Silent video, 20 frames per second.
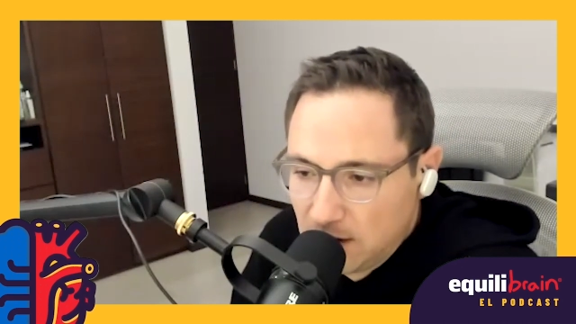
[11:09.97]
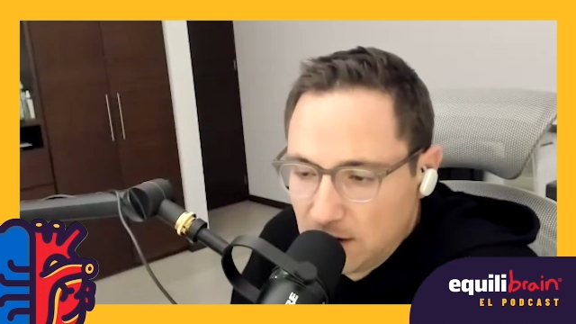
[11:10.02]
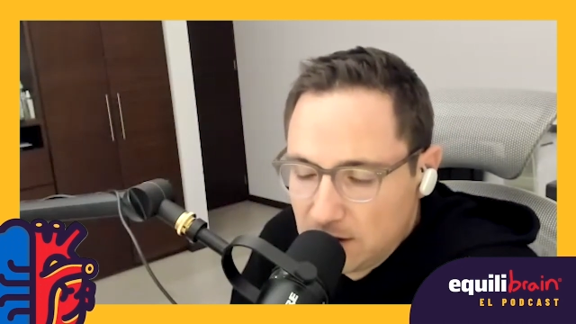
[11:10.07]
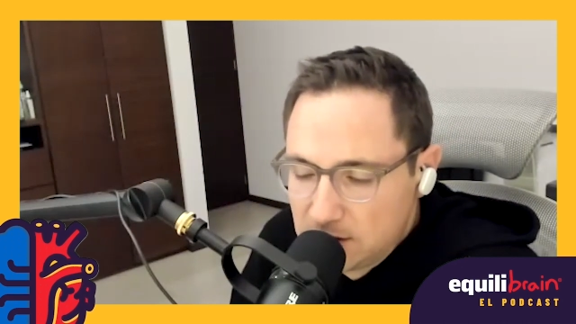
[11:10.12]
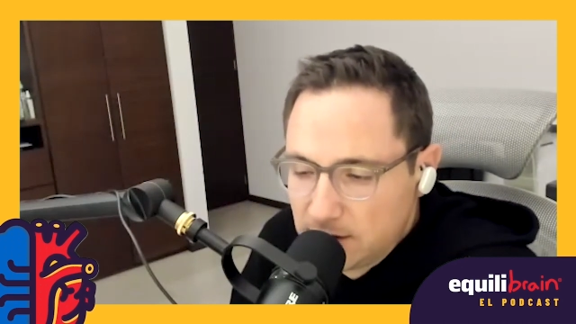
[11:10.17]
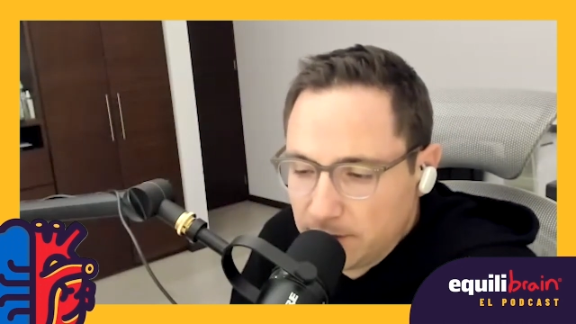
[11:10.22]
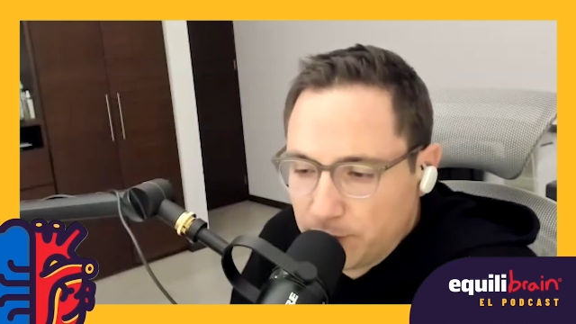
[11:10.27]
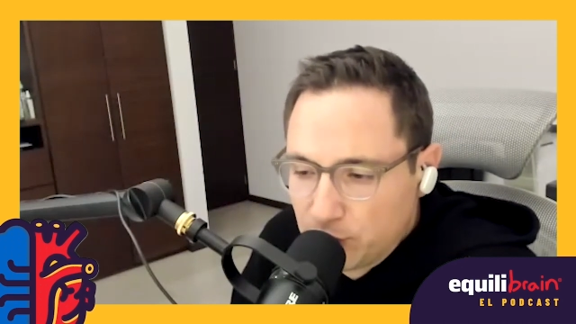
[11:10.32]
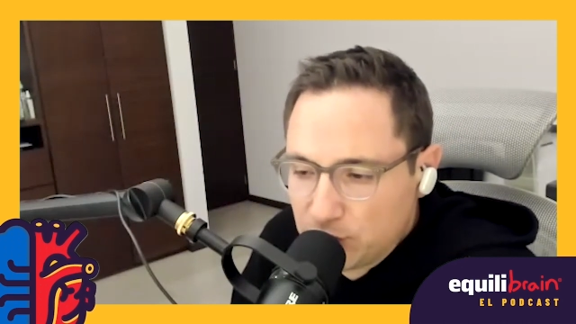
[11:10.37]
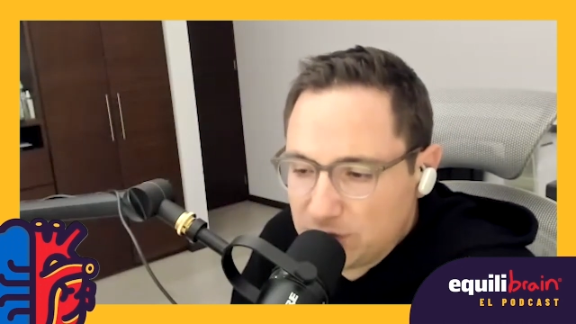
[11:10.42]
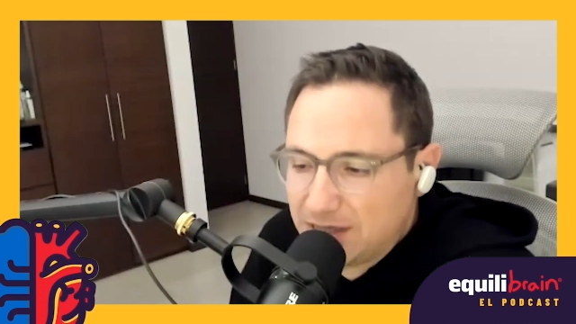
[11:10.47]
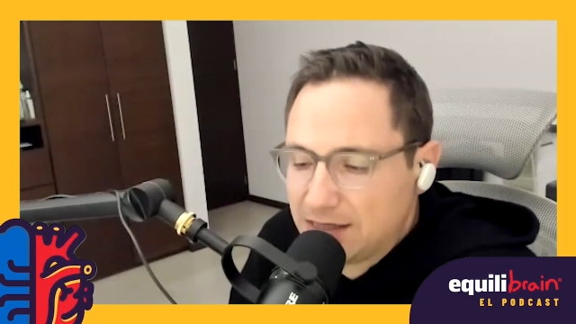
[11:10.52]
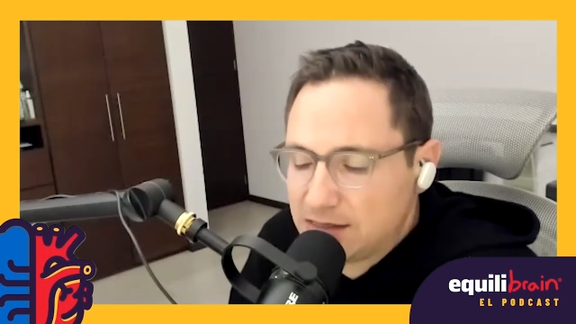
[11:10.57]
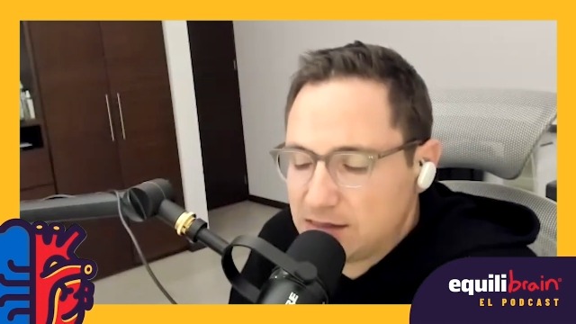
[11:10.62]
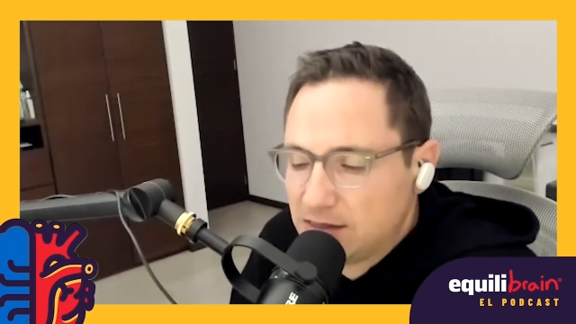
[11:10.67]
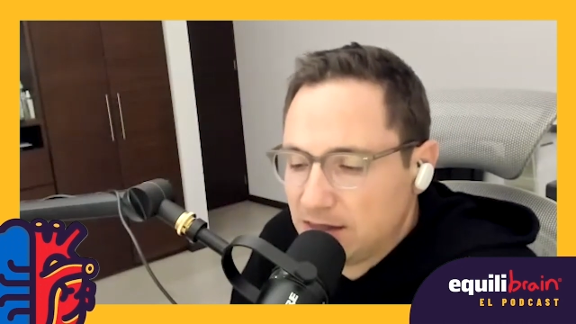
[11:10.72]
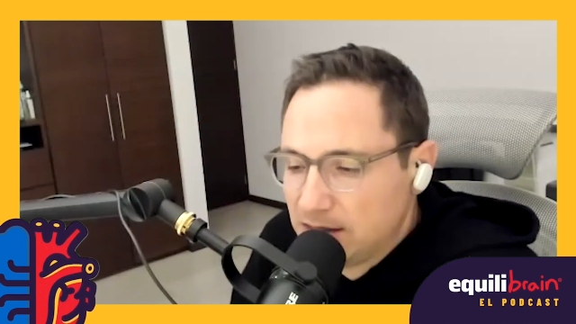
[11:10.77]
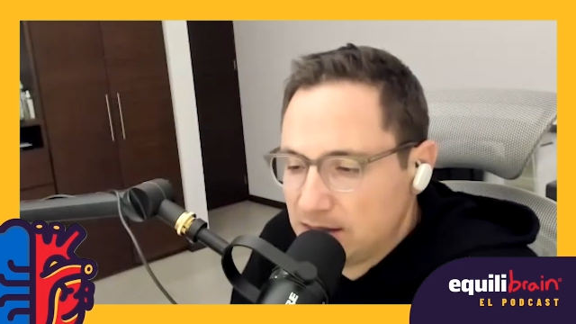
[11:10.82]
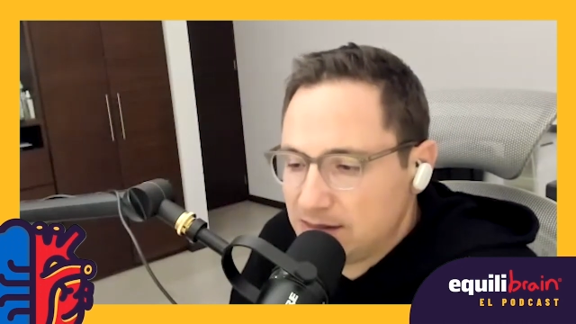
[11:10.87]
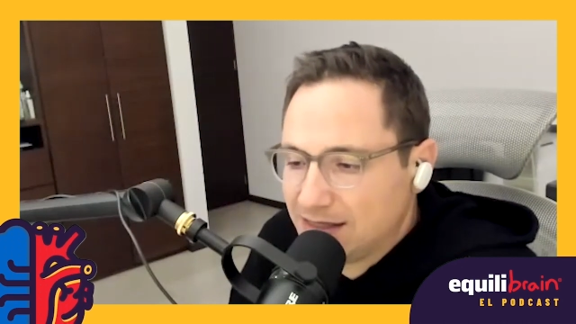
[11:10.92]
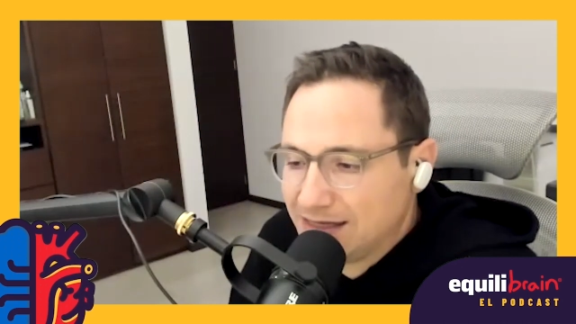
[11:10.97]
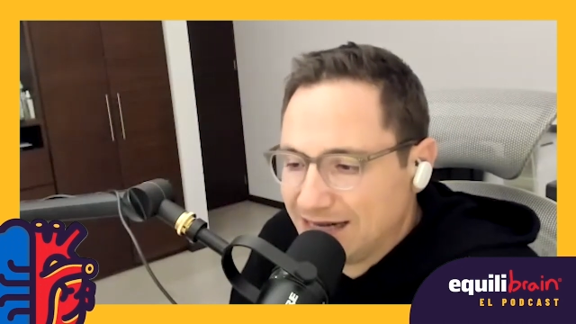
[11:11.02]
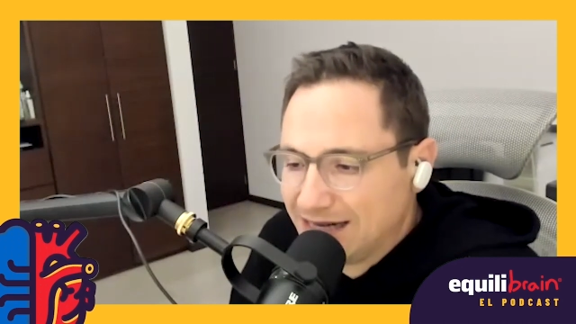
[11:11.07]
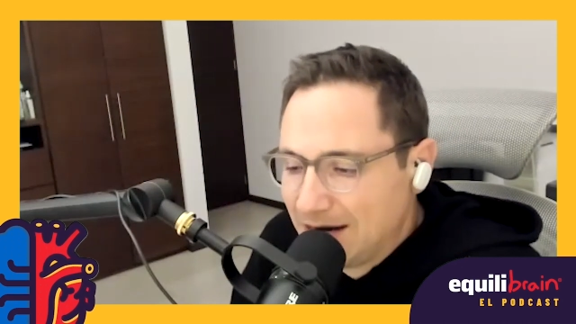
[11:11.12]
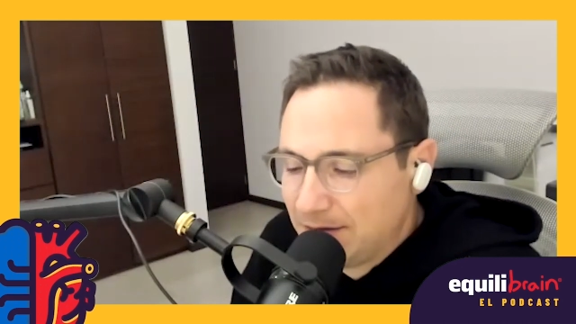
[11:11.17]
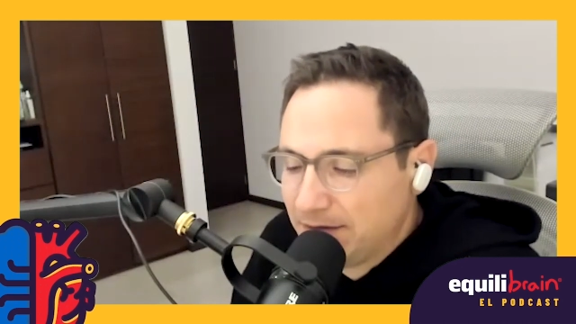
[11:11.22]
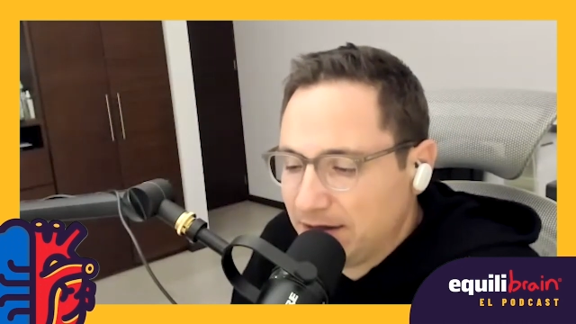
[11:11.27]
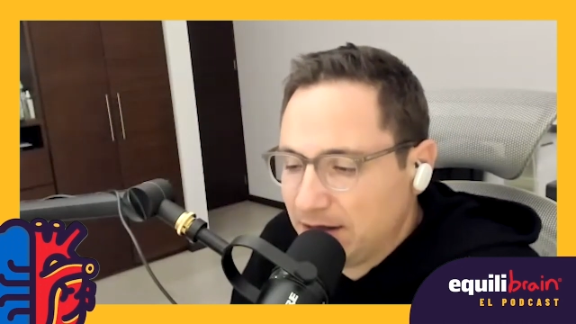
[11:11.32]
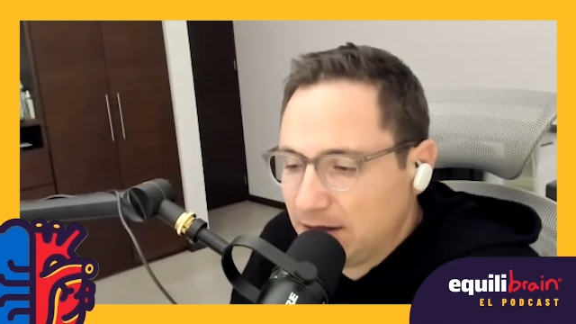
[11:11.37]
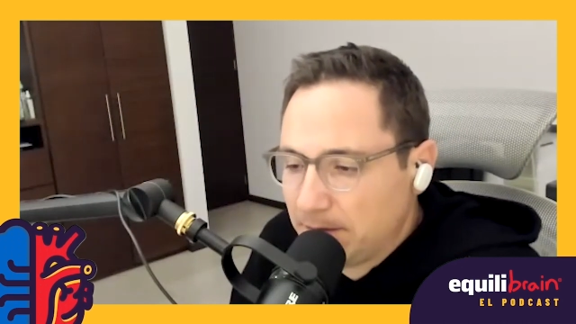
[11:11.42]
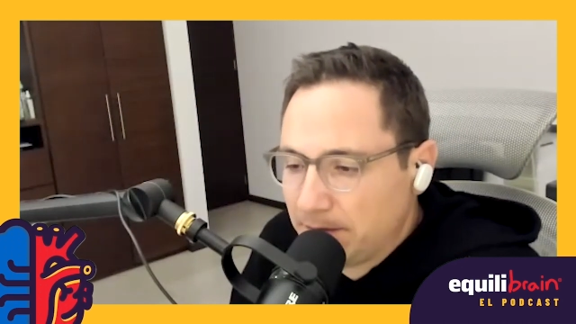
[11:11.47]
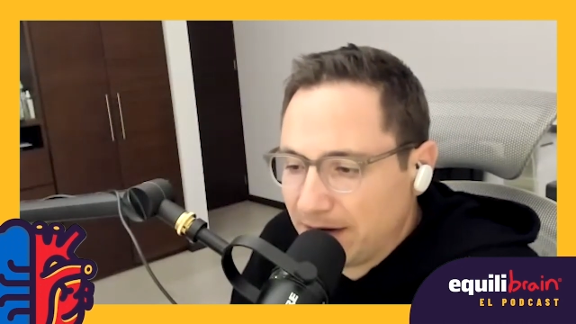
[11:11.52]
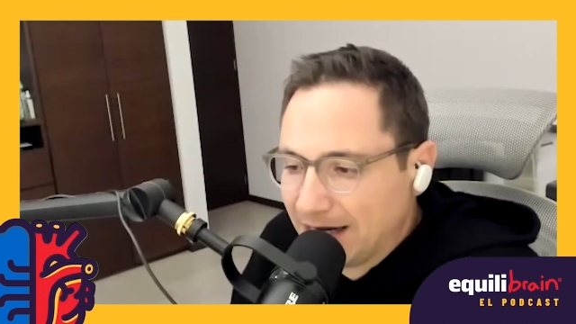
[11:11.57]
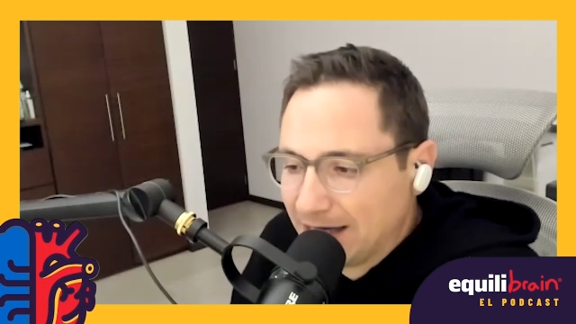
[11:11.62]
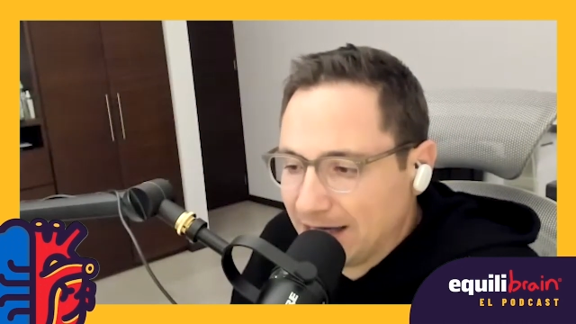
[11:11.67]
Este podcast es realmente para